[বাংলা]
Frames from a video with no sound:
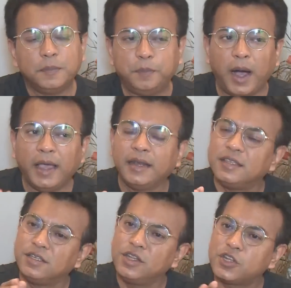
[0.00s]
যে পায়ের
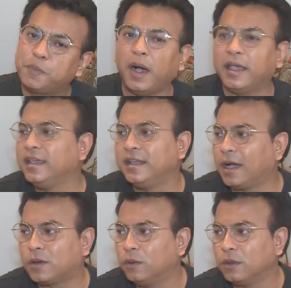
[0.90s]
জিনিস পায়েই
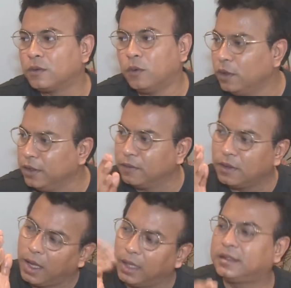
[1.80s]
রাখো গলিও
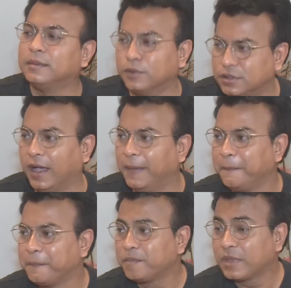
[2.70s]
না হাতে মোজা
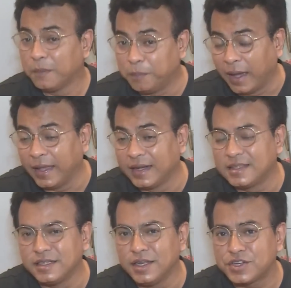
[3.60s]
পায়ের
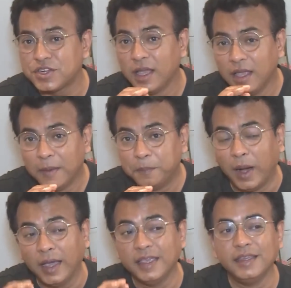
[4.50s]
জিনিস
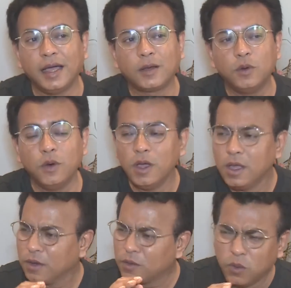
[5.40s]
পায়েই রাখো
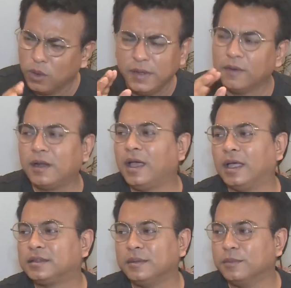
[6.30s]
গলিও না
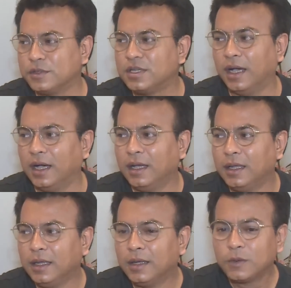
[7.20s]
হাতে মোজা
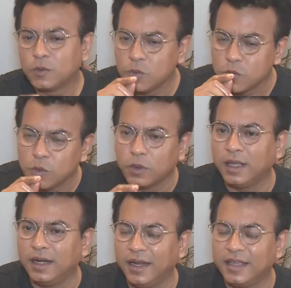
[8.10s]

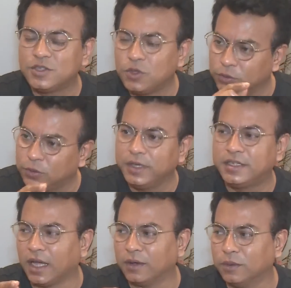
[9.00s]
কুকুরের লেজ যতই
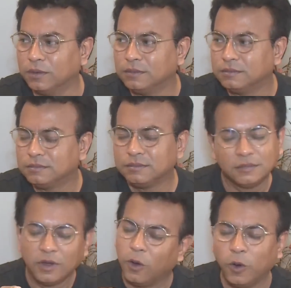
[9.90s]
টানো
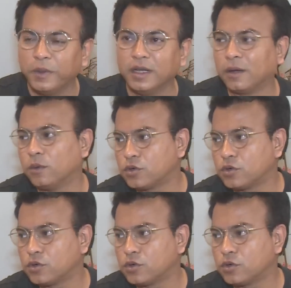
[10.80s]
হবে না কো